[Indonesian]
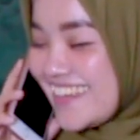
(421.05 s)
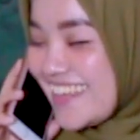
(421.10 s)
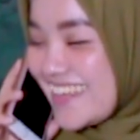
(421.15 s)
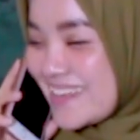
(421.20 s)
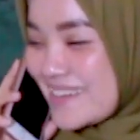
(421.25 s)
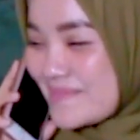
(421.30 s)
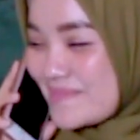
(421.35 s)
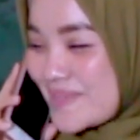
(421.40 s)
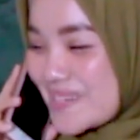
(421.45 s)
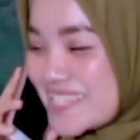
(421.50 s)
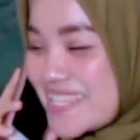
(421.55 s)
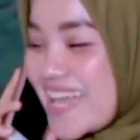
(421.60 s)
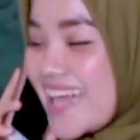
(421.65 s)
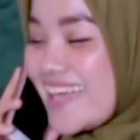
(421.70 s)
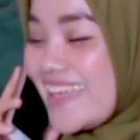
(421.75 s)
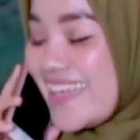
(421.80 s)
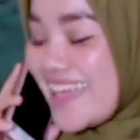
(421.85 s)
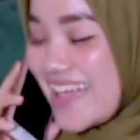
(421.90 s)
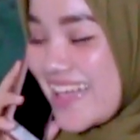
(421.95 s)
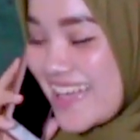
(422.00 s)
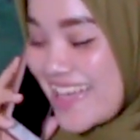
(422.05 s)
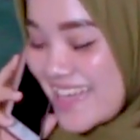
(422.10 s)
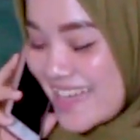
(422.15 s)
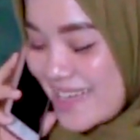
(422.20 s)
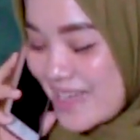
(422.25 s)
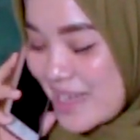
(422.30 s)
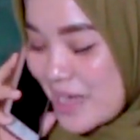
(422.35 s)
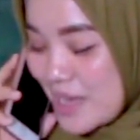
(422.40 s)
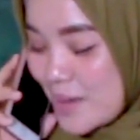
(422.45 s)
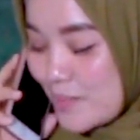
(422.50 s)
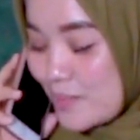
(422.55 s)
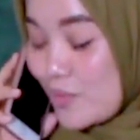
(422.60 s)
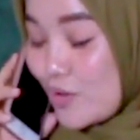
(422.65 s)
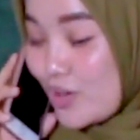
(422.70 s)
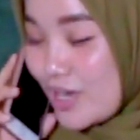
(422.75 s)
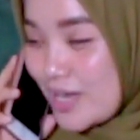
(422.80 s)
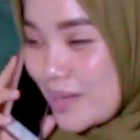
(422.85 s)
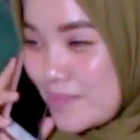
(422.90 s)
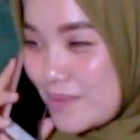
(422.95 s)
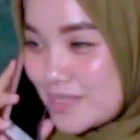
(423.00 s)
deh percaya
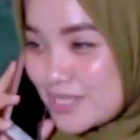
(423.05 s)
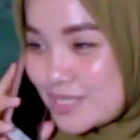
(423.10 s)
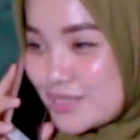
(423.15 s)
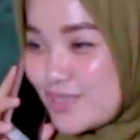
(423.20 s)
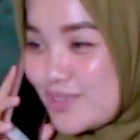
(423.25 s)
moga bisa